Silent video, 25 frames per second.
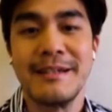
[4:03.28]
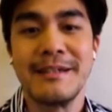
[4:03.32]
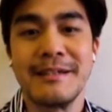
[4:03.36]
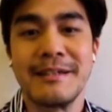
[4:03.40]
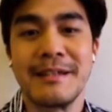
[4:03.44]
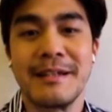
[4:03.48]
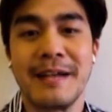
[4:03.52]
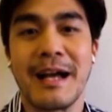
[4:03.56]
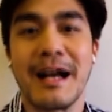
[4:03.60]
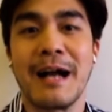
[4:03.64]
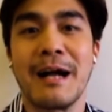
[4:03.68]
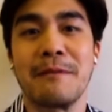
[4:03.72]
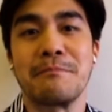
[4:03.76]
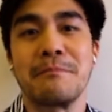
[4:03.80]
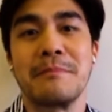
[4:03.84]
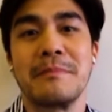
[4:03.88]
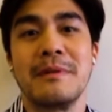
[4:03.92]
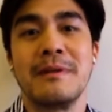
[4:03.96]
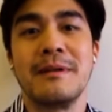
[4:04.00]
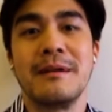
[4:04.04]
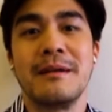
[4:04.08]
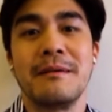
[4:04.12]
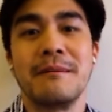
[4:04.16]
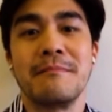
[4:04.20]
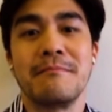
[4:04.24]
กลับไม่จบแค่
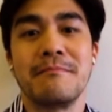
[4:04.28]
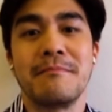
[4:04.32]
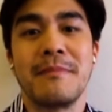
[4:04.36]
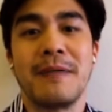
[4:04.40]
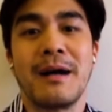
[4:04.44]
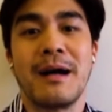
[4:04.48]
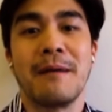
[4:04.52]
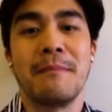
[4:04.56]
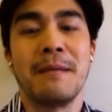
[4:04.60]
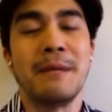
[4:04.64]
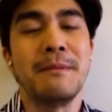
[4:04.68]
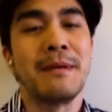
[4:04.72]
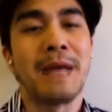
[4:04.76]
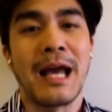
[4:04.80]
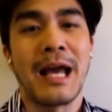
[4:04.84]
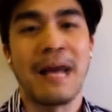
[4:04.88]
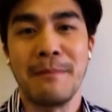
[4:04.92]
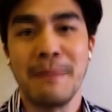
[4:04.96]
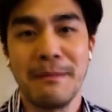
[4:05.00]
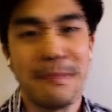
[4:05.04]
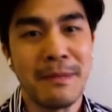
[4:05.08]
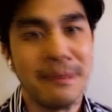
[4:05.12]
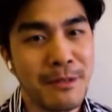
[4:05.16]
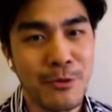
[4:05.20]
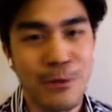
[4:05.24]
นั้นเพราะยังมี
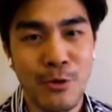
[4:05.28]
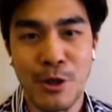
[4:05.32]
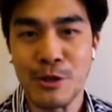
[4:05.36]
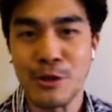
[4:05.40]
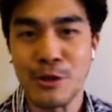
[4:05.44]
การปล่